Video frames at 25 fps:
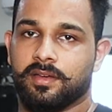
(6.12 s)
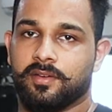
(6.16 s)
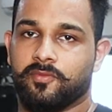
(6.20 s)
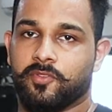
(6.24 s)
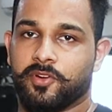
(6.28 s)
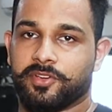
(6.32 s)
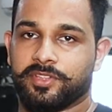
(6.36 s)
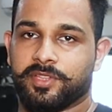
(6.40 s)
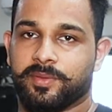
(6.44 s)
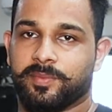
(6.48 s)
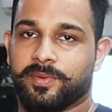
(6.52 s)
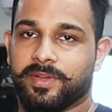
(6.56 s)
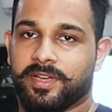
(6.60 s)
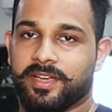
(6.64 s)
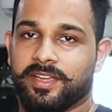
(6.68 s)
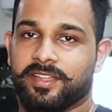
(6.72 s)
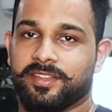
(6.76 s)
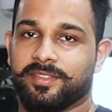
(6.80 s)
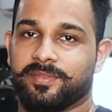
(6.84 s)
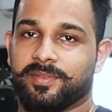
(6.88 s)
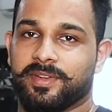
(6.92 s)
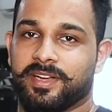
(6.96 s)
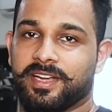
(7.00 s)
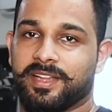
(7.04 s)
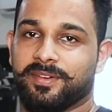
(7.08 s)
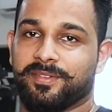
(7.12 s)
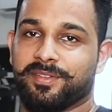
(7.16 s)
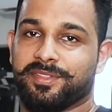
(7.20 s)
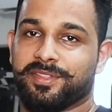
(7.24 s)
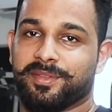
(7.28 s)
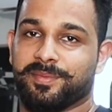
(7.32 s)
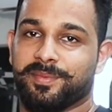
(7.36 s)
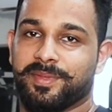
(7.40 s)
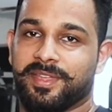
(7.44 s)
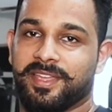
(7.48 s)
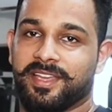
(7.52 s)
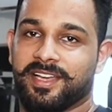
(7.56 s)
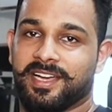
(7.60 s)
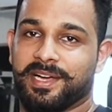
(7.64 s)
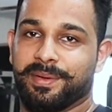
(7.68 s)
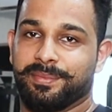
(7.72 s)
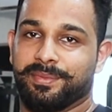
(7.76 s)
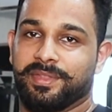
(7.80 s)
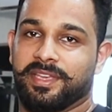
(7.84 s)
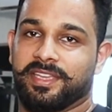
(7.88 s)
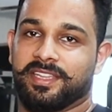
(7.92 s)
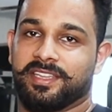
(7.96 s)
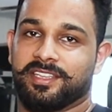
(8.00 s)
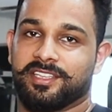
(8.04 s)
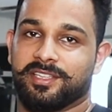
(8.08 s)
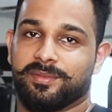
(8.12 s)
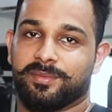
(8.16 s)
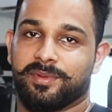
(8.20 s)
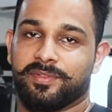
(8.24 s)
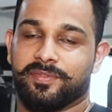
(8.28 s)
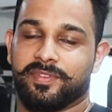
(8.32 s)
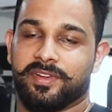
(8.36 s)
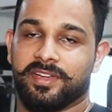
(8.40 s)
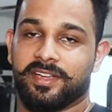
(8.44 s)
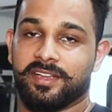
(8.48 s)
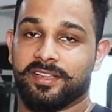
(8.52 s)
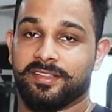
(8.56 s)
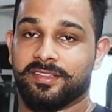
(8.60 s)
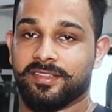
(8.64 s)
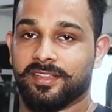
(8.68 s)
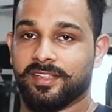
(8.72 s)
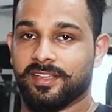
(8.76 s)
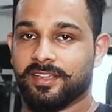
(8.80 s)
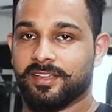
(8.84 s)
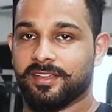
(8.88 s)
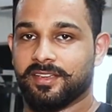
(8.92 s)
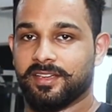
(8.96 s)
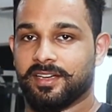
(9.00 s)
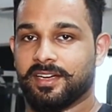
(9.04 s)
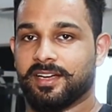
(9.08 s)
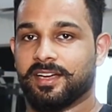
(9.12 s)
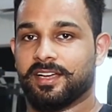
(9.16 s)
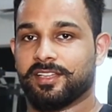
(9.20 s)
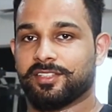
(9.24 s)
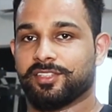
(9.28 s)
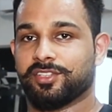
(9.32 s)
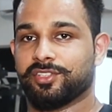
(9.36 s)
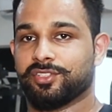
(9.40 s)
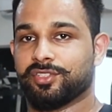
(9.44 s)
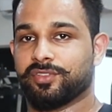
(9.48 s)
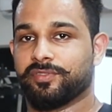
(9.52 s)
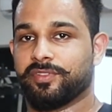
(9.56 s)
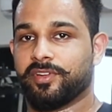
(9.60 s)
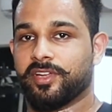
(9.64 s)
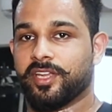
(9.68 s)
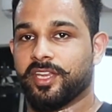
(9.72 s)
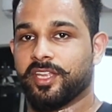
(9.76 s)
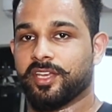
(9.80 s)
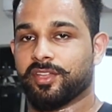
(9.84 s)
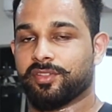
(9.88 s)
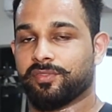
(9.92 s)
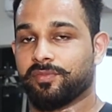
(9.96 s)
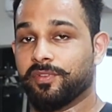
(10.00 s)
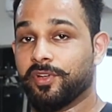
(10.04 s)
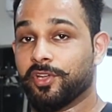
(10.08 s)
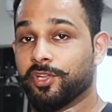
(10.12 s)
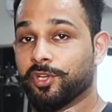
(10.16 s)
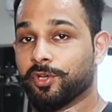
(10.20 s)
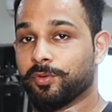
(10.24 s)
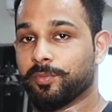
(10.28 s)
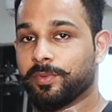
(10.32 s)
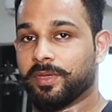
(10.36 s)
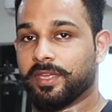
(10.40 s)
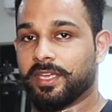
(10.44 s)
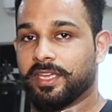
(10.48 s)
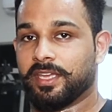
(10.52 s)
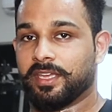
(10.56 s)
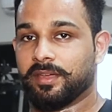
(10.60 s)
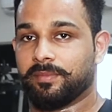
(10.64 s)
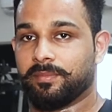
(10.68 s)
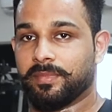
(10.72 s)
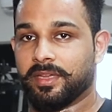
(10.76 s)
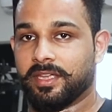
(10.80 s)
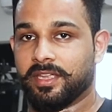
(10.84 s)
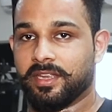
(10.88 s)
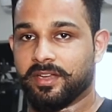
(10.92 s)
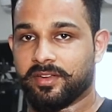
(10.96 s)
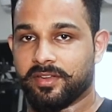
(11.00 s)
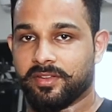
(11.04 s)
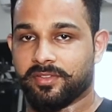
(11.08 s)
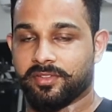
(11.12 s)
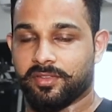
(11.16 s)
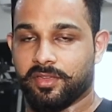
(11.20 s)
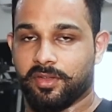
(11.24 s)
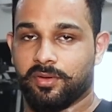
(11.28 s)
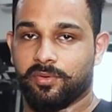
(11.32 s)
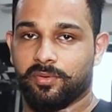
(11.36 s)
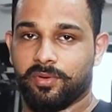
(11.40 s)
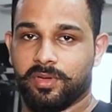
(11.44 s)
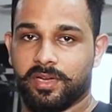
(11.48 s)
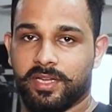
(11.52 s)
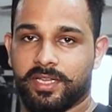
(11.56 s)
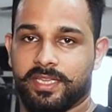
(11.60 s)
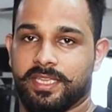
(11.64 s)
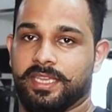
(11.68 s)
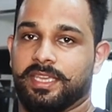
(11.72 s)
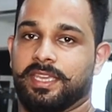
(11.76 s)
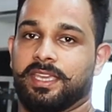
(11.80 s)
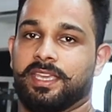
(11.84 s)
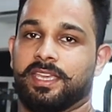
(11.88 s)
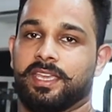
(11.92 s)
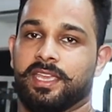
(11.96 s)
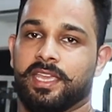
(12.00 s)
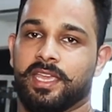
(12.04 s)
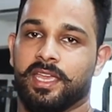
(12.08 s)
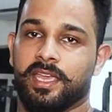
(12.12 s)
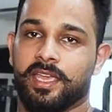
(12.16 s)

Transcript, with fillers: व्हाट्सअप गाइस मेरा नाम है सभी आप देख रहे हैं जीवन फिटनेस आज की जो वीडियो इस वीडियो में मैं ये एड्रेस करूंगा कि